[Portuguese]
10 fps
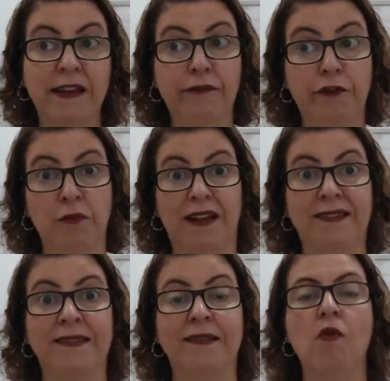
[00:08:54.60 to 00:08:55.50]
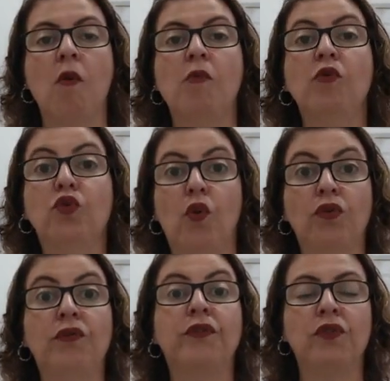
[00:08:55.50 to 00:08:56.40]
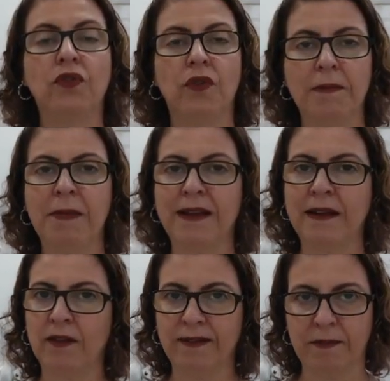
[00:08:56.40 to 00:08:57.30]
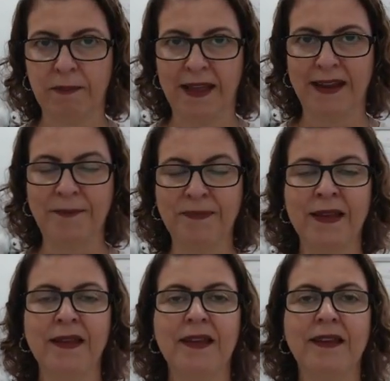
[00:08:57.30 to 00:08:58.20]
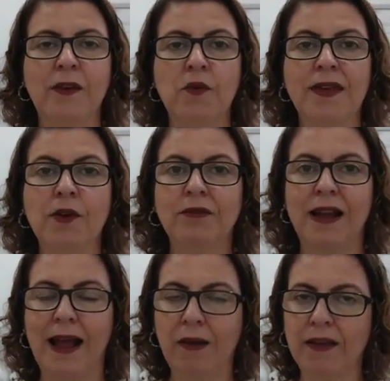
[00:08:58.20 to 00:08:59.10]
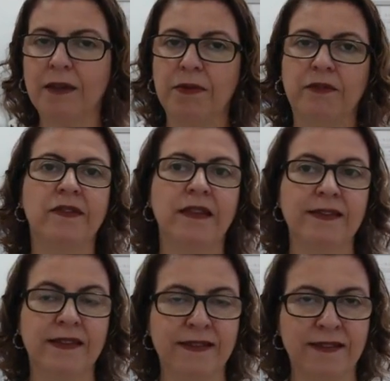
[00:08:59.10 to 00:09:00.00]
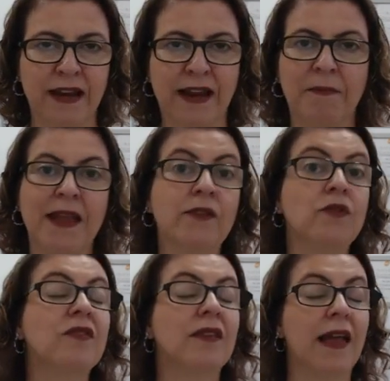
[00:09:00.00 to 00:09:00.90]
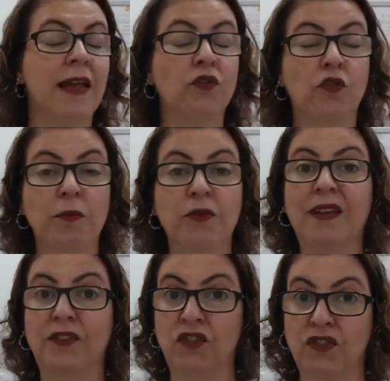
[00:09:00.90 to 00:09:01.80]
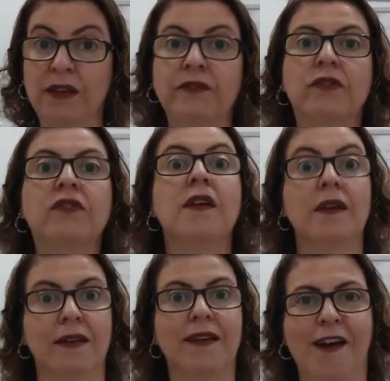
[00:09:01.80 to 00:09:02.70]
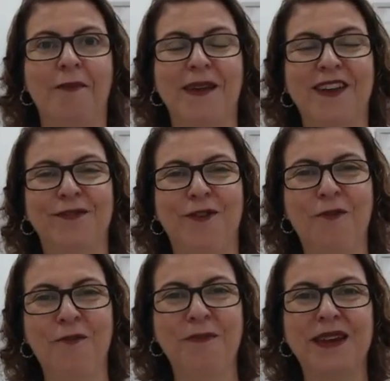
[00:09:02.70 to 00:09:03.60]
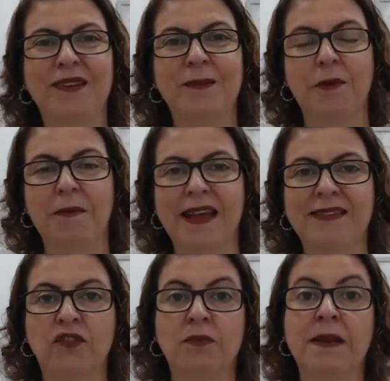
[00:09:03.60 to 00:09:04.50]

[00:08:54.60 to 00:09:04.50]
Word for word: para que a formulação como um todo funcione bem na nossa pele. Então, o que eu trago aqui para vocês nesses treinamentos é sobre os ativos que realmente vão cumprir as promessas de